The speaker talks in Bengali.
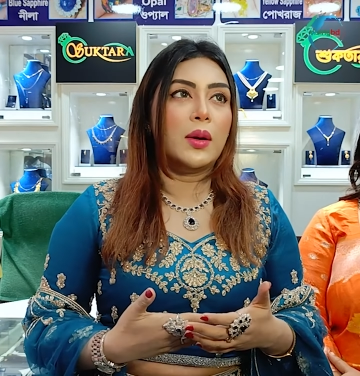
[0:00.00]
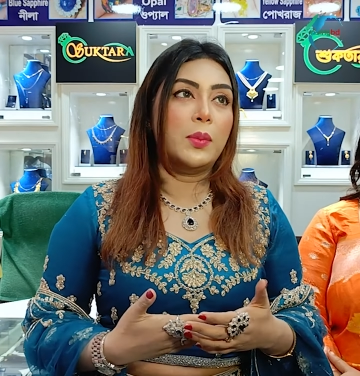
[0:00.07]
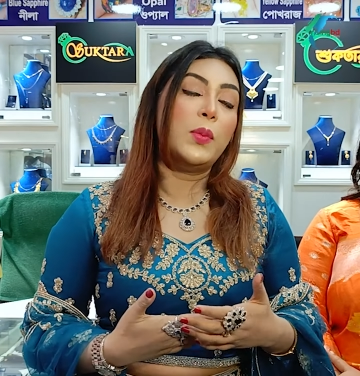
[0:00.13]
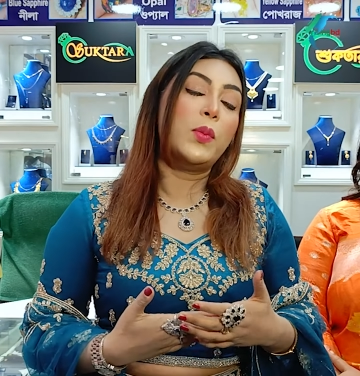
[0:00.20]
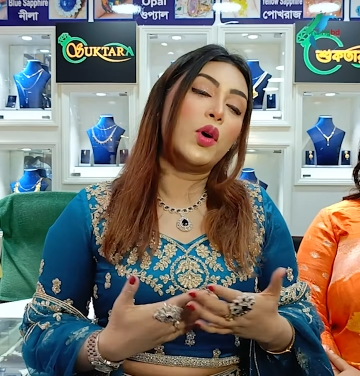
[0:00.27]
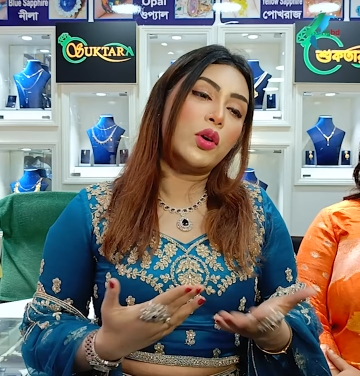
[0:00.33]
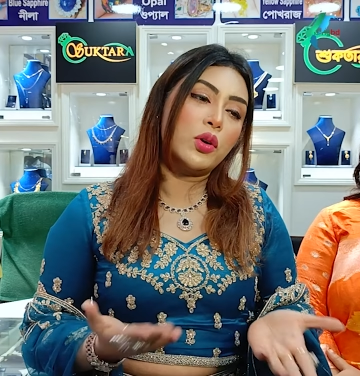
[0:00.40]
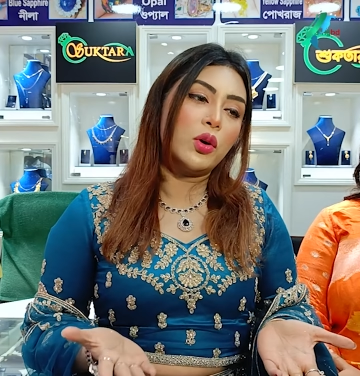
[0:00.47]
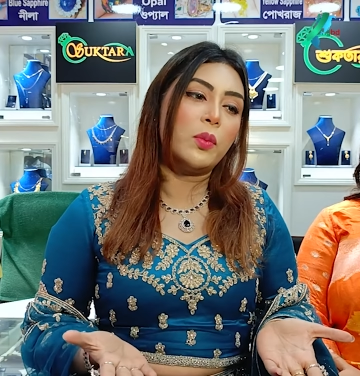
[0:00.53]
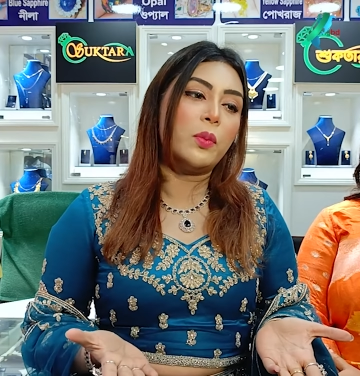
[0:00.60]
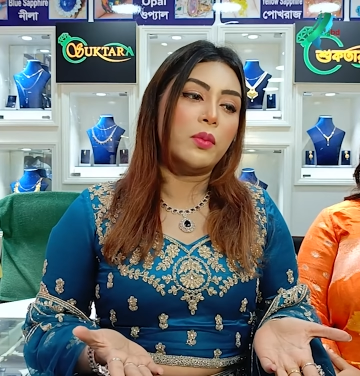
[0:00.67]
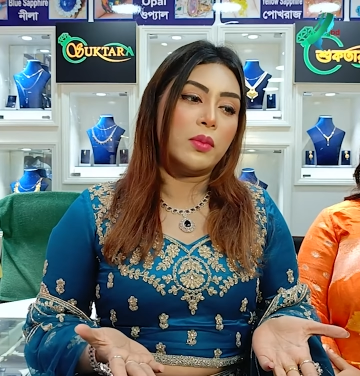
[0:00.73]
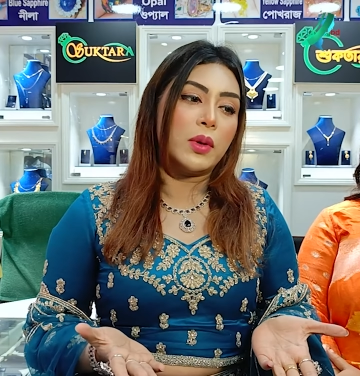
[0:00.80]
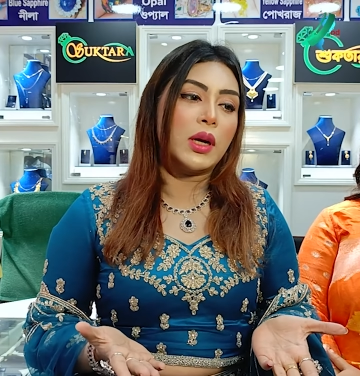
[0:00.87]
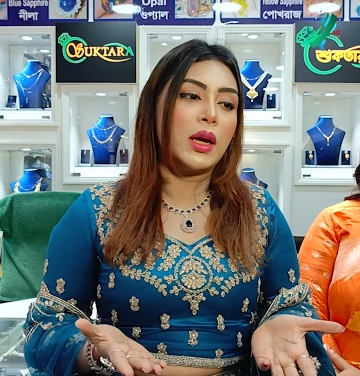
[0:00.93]
বিপক্ষ
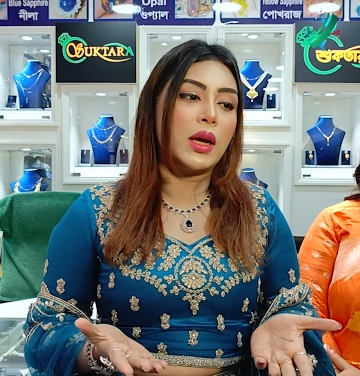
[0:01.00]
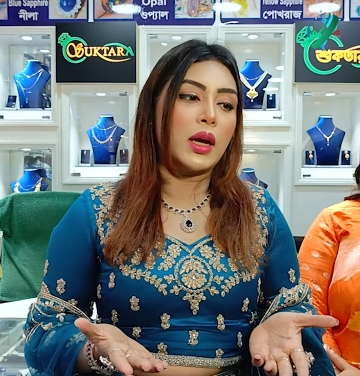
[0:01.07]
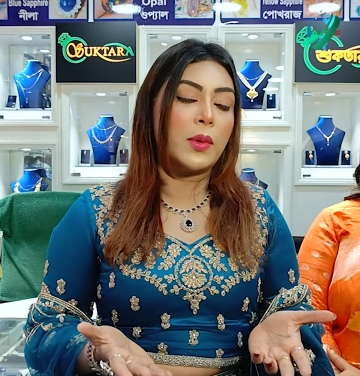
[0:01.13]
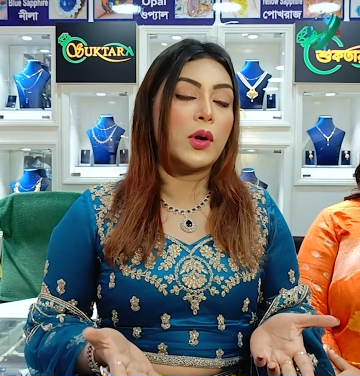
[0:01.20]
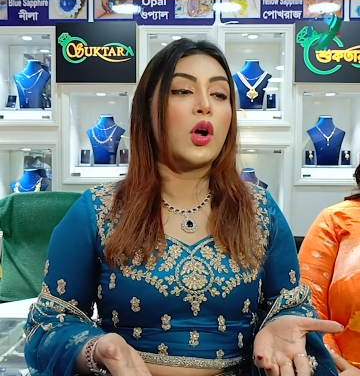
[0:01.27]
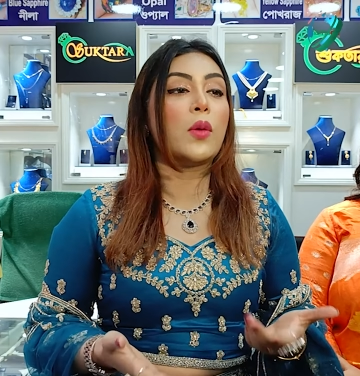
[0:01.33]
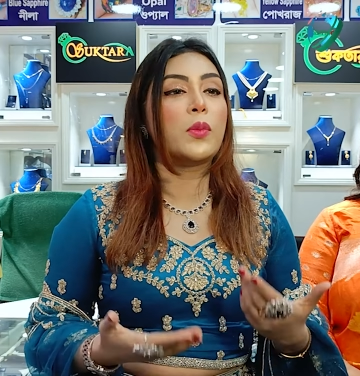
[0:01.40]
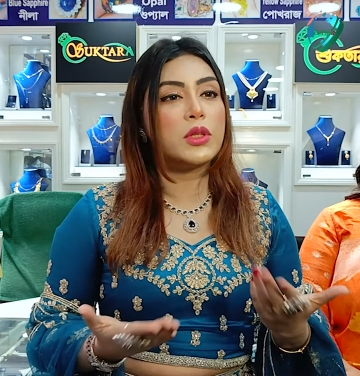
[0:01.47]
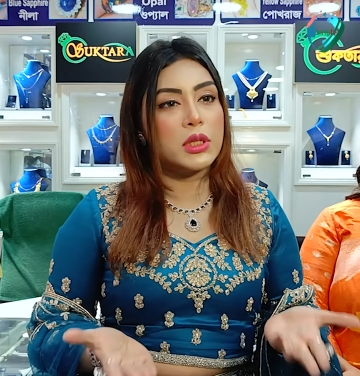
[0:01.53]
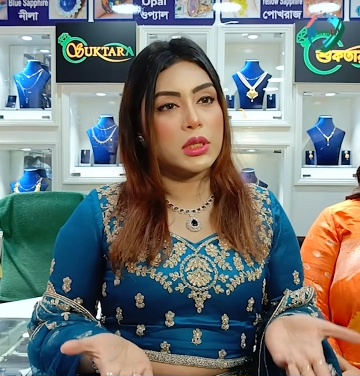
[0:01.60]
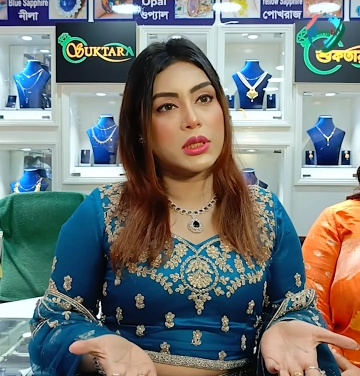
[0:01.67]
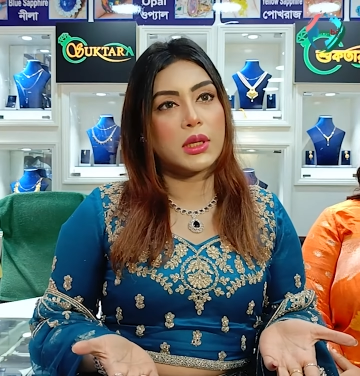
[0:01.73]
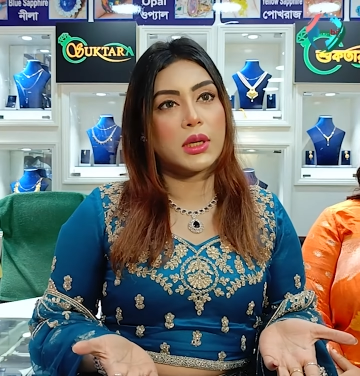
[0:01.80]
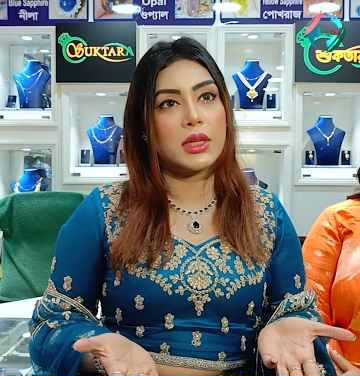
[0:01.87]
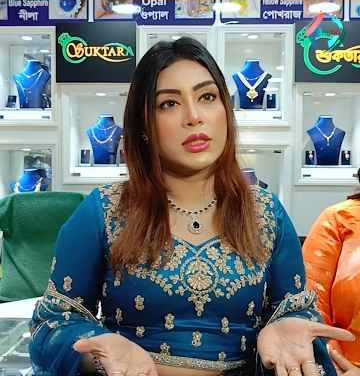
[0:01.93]
মানে আমার
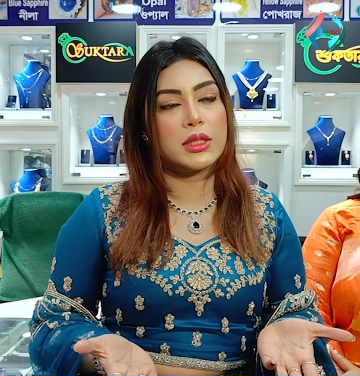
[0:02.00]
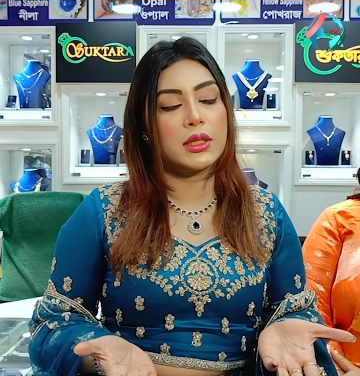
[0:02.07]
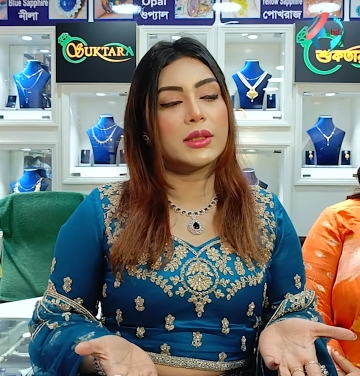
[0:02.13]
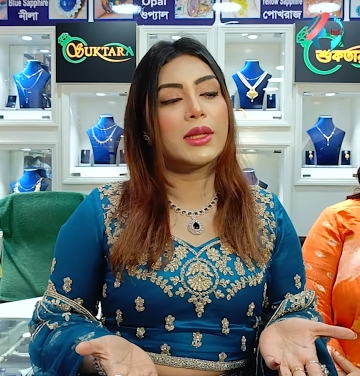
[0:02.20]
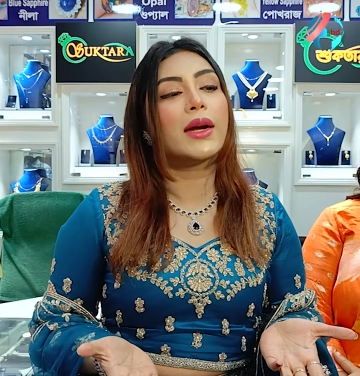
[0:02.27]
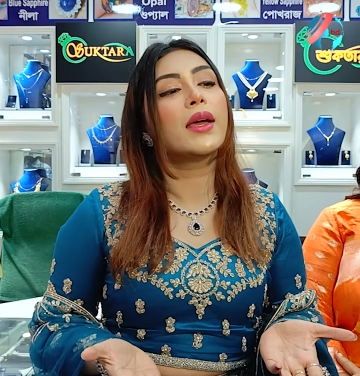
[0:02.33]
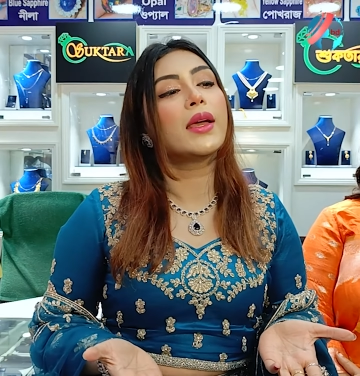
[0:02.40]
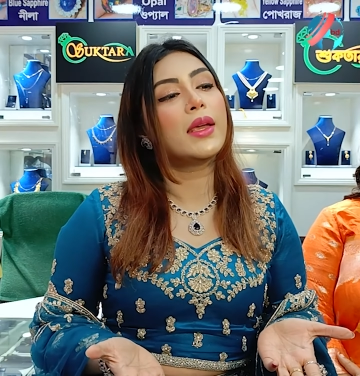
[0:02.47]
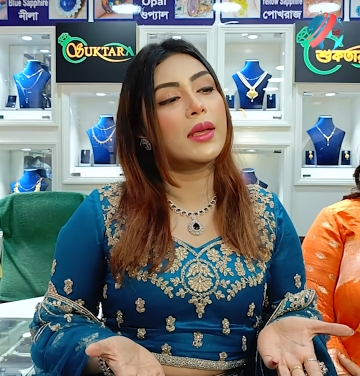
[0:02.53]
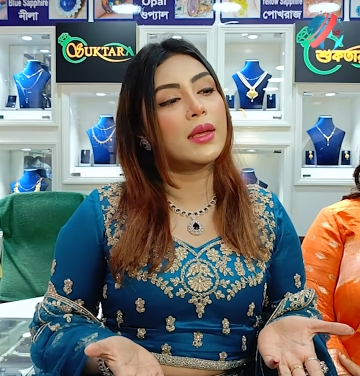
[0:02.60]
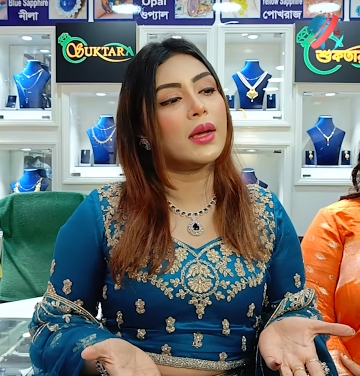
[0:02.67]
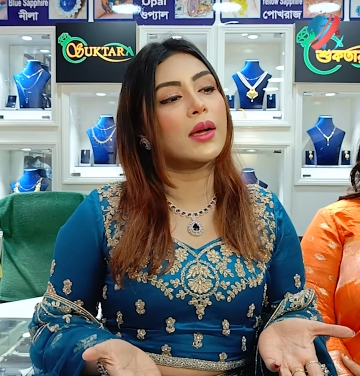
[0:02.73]
অপোজিশন আছেন তারাই